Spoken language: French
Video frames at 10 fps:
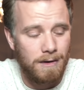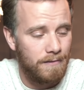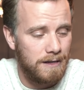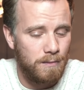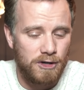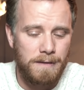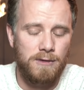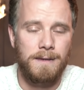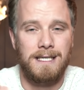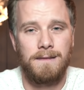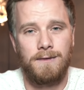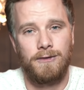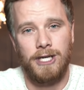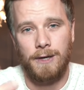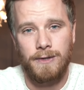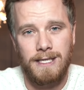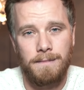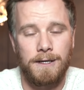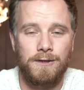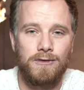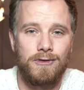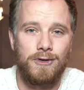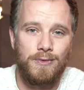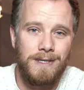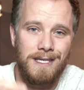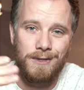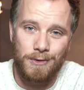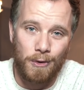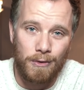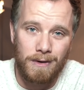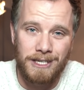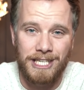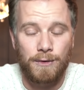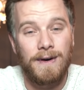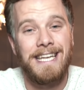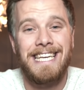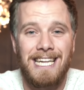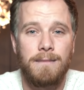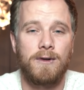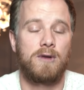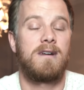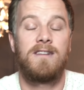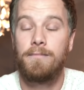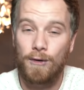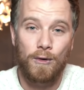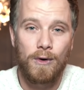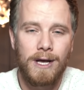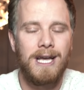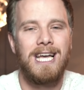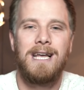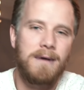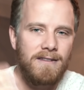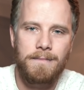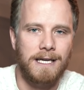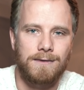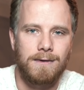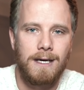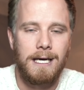En fait, moi je pars du principe que j'ai réussi parce que je suis heureux et j'ai trouvé un équilibre entre ma vie pro et ma vie perso.